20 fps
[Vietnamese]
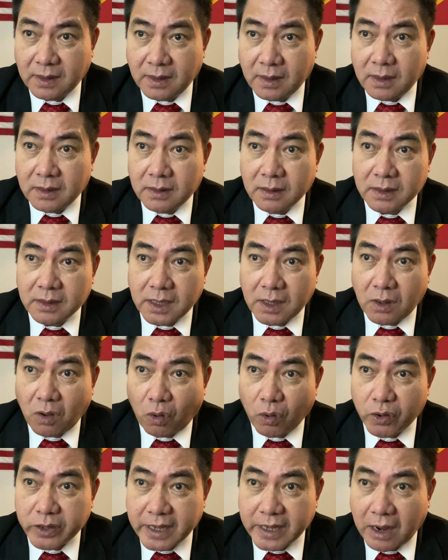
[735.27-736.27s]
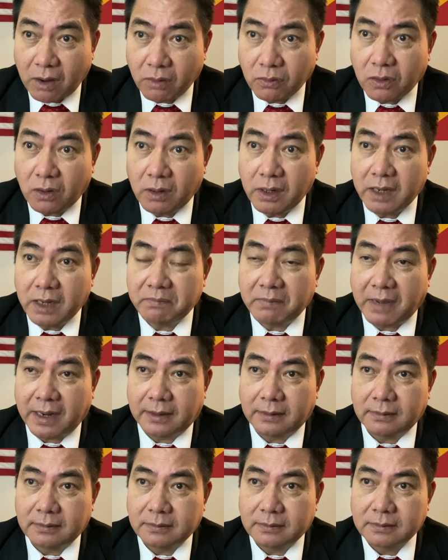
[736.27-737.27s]
nhưng khi hồi giáo nổi lên
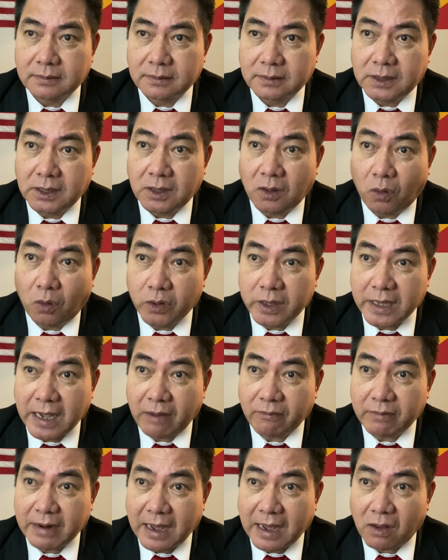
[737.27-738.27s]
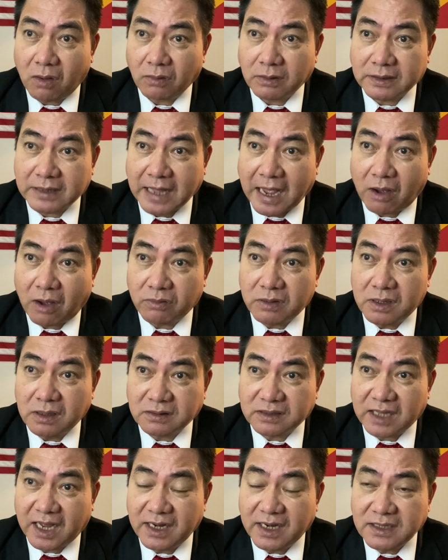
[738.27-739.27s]
mạnh thì Hồi giáo đã có tạo những
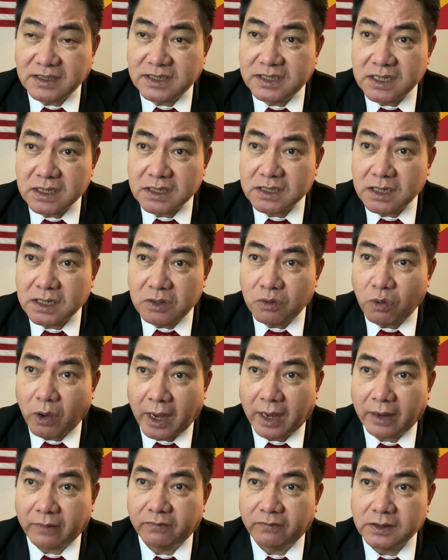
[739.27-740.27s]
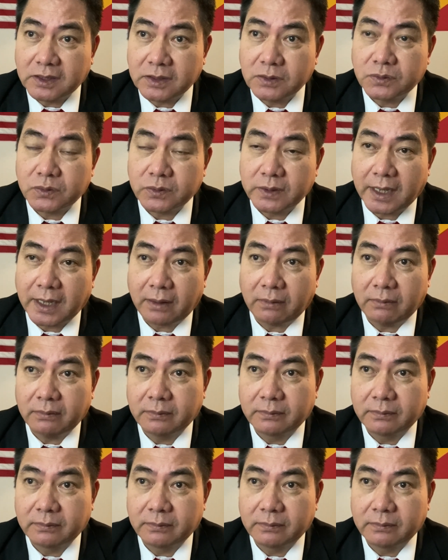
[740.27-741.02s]
thánh chiến kinh hoàng với Thiên Chúa giáo.